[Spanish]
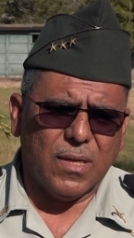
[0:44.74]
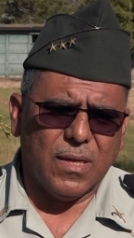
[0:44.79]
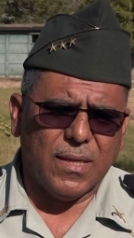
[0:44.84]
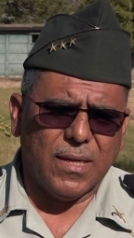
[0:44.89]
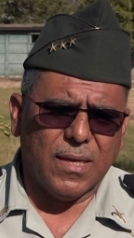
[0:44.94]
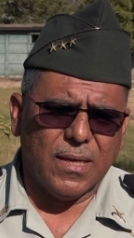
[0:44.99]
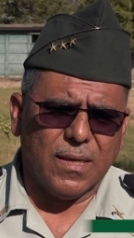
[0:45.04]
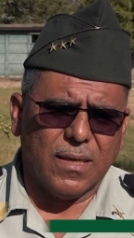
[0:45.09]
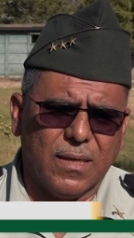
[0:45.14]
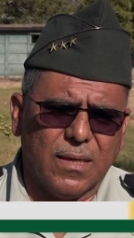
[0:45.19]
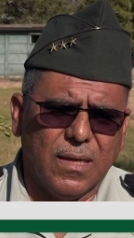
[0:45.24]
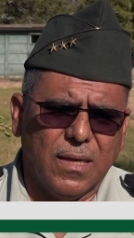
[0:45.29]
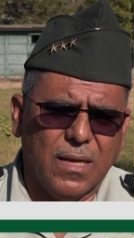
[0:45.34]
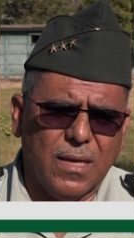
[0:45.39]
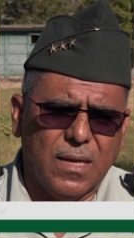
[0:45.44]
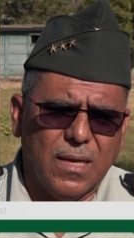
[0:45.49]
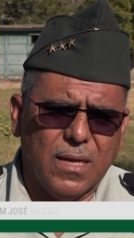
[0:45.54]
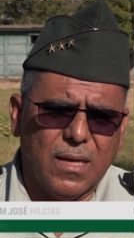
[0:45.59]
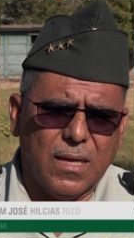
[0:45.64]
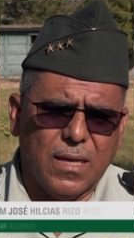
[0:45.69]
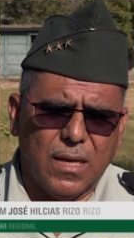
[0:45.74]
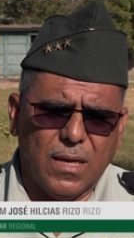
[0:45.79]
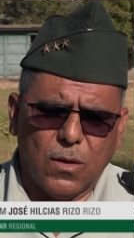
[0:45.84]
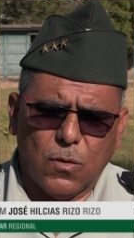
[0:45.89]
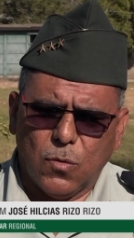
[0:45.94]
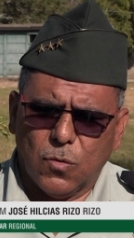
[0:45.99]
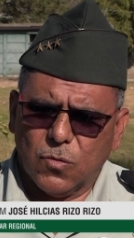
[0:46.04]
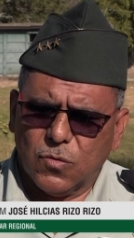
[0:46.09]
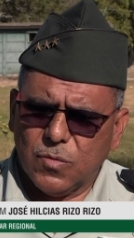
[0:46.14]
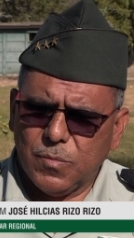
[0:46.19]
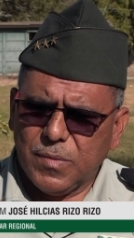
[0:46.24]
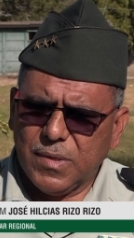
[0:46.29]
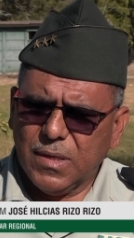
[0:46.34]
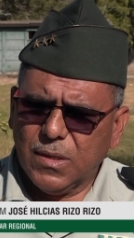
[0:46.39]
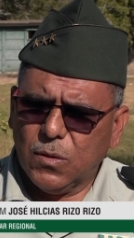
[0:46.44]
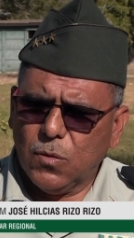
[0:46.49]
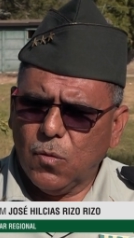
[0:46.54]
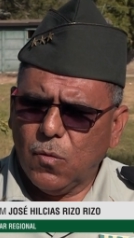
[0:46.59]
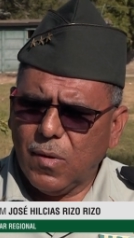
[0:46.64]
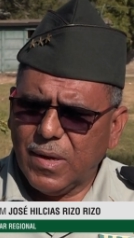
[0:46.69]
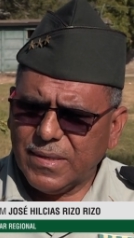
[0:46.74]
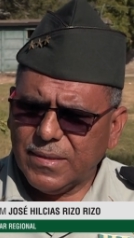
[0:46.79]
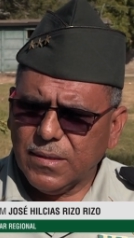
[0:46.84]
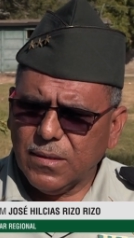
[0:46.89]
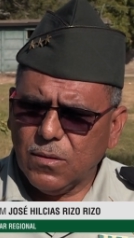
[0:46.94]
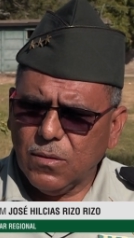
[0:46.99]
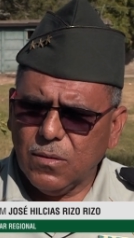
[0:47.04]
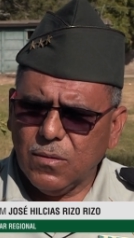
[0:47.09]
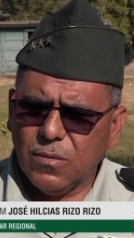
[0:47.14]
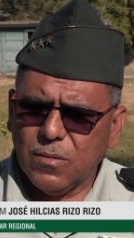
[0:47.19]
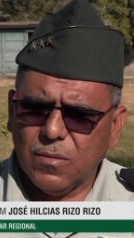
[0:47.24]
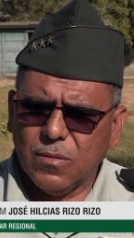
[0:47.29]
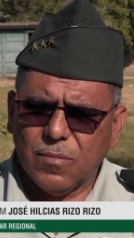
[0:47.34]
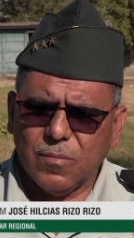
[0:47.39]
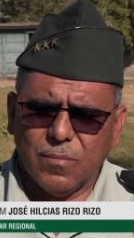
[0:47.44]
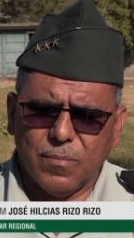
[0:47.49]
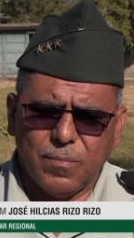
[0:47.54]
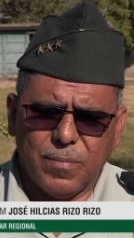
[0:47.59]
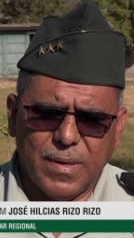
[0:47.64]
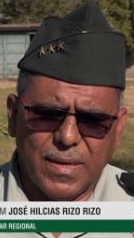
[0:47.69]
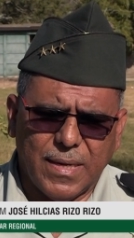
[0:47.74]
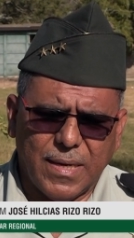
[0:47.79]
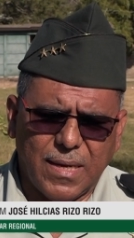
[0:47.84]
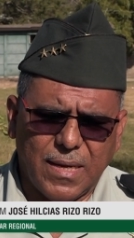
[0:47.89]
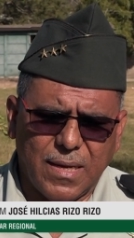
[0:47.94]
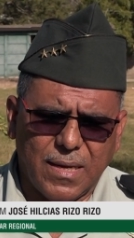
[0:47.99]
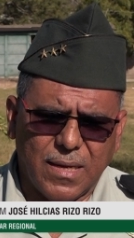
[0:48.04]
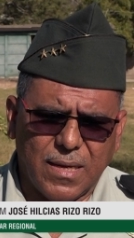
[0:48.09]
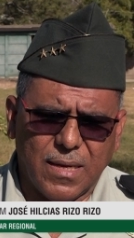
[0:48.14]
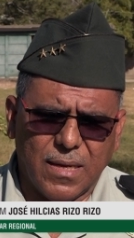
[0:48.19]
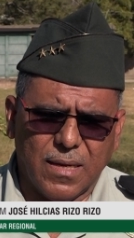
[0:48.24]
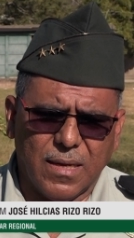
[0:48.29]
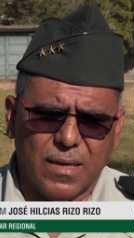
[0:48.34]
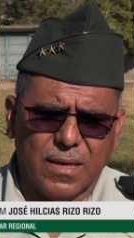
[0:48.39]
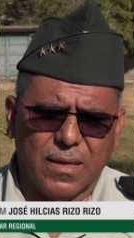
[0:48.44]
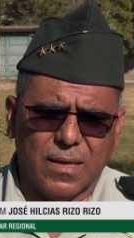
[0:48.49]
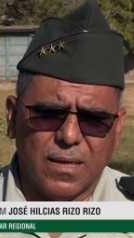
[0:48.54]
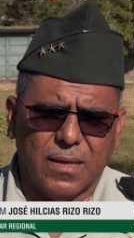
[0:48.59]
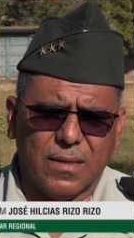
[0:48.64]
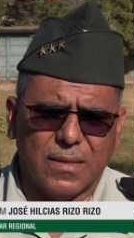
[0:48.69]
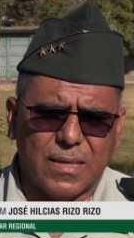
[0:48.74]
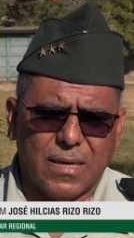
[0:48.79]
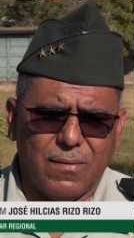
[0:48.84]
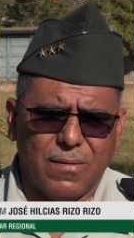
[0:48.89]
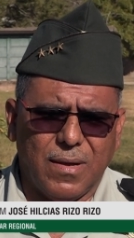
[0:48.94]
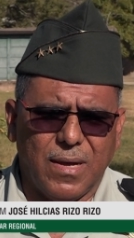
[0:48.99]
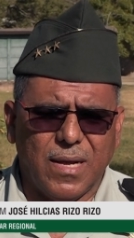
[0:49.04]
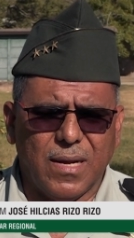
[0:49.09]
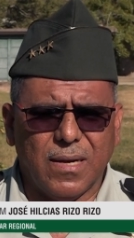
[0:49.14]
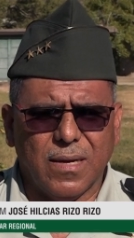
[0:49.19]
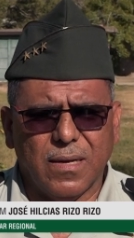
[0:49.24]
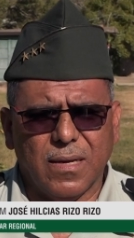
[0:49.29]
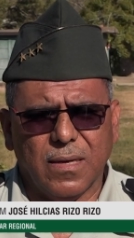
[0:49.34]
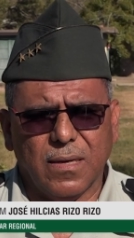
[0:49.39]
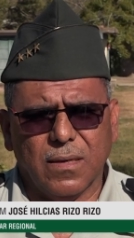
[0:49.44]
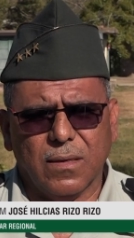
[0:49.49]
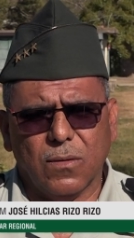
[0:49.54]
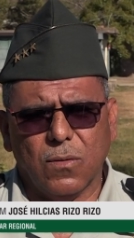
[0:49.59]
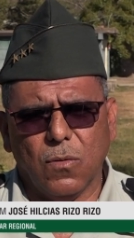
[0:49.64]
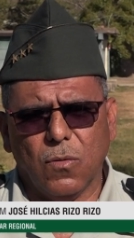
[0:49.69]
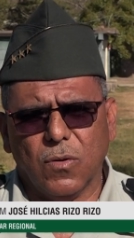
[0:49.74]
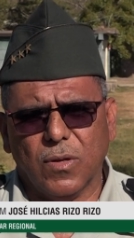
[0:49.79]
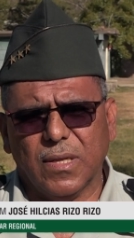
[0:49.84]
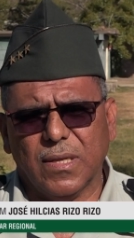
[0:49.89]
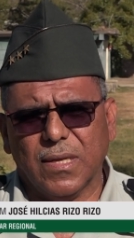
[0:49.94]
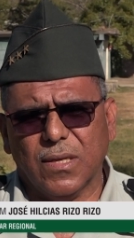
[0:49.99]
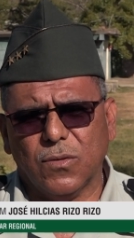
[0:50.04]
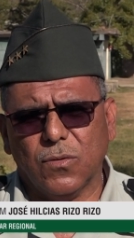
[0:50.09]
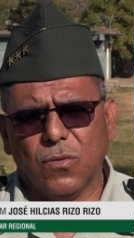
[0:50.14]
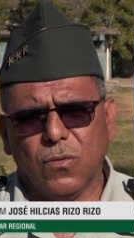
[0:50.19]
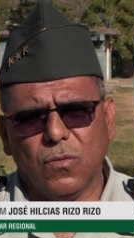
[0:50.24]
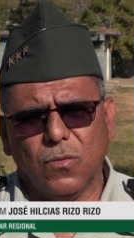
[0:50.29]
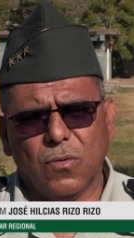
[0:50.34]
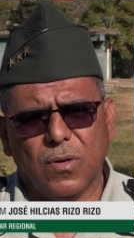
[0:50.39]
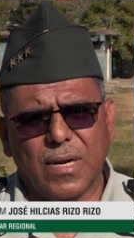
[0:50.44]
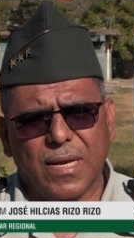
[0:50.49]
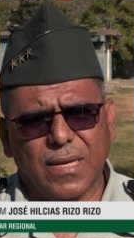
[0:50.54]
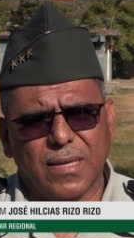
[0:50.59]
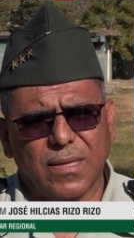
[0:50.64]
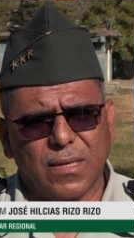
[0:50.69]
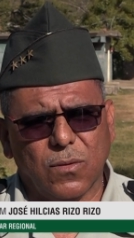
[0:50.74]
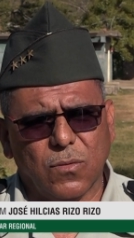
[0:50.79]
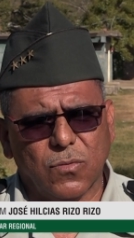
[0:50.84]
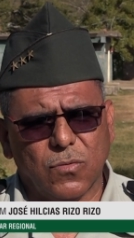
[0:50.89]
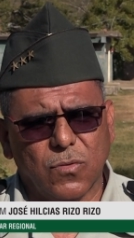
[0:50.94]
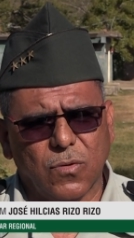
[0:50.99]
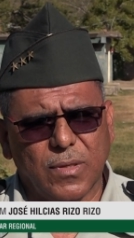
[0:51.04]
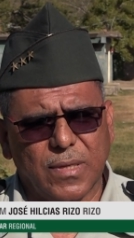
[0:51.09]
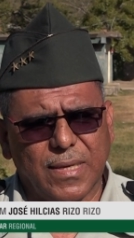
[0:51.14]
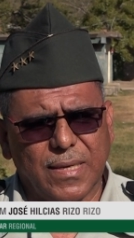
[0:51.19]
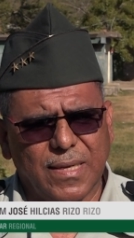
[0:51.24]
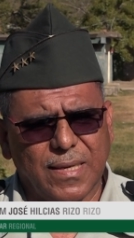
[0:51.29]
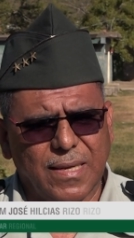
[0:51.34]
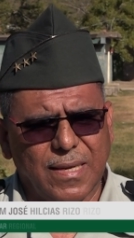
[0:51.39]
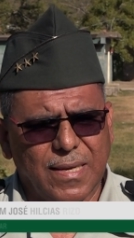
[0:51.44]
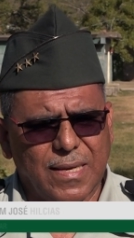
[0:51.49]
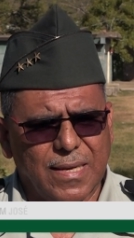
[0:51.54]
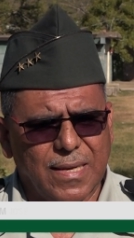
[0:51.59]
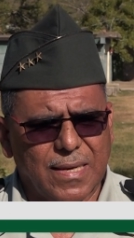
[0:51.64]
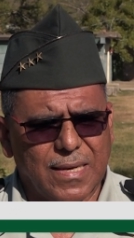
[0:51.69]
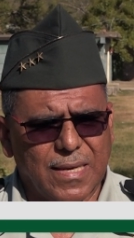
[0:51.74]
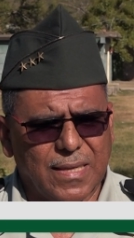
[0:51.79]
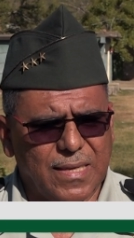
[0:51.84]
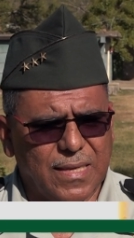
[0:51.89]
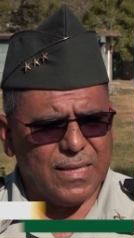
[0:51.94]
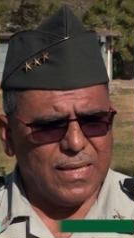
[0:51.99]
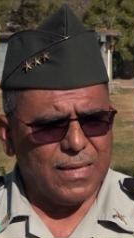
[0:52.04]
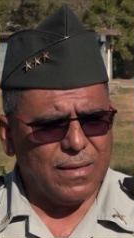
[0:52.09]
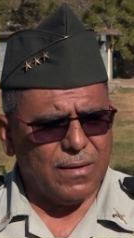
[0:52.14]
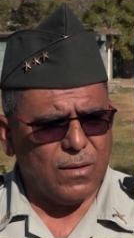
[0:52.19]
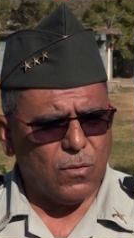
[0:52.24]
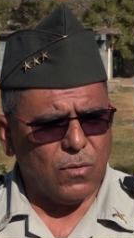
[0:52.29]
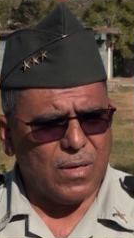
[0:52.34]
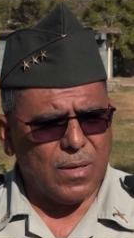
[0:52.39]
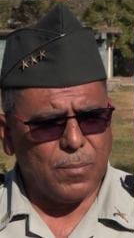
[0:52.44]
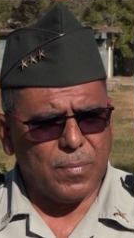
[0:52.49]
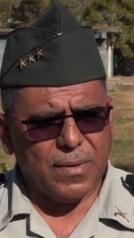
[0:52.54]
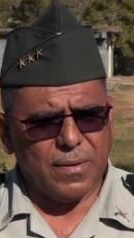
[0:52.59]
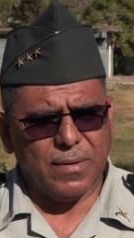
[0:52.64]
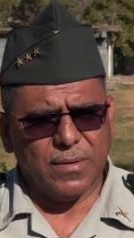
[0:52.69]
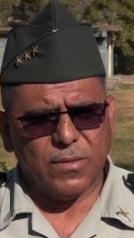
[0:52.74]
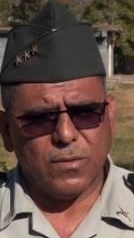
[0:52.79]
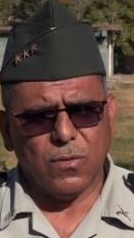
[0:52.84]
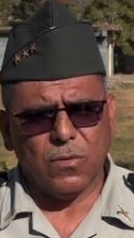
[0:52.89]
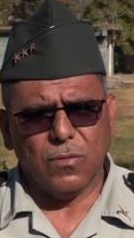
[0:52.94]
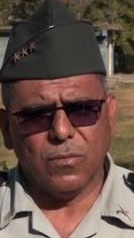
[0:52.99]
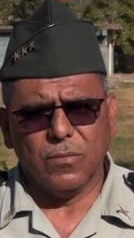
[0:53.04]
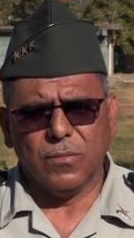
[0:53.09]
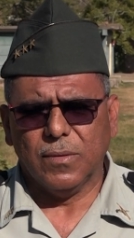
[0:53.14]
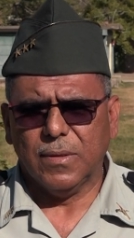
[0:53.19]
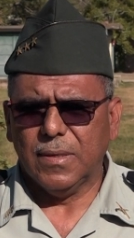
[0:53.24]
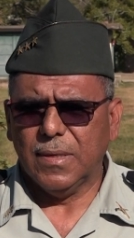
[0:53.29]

tienen el conocimiento básico para eh, trabajar en coordinación con las instituciones que tienen que ver con la prevención